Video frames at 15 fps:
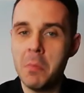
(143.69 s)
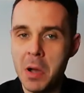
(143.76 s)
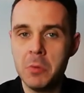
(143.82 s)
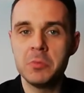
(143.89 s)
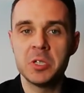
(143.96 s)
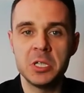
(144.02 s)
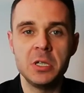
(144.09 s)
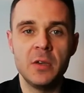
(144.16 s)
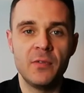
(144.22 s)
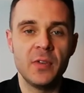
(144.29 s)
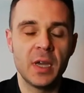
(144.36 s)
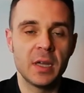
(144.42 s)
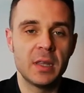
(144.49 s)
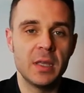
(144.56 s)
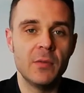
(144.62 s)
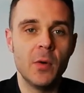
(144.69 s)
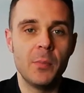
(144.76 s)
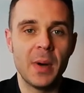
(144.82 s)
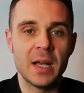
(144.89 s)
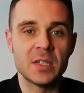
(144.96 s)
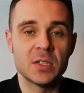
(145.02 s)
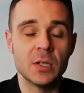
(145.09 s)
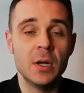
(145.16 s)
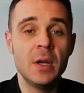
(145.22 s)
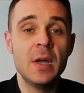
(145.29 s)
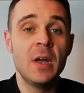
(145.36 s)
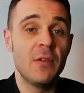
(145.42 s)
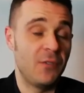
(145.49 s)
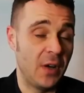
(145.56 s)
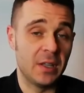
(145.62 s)
ma un significativo passo
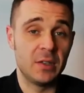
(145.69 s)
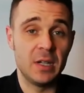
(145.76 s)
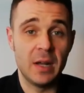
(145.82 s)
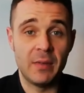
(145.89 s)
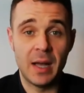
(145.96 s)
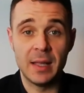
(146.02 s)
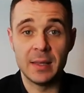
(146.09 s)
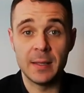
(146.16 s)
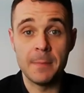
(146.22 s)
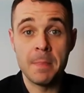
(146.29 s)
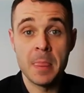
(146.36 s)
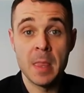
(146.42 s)
fatto in avanti